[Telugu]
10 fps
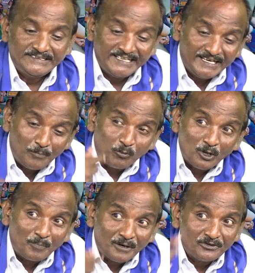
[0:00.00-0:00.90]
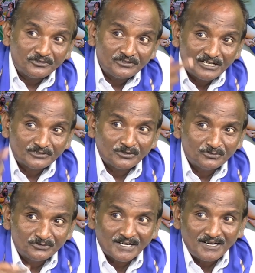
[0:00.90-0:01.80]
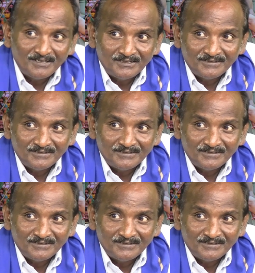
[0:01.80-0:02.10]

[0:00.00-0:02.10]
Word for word: తిరిగి పునఃప్రవేశం చేస్తాం చూసారా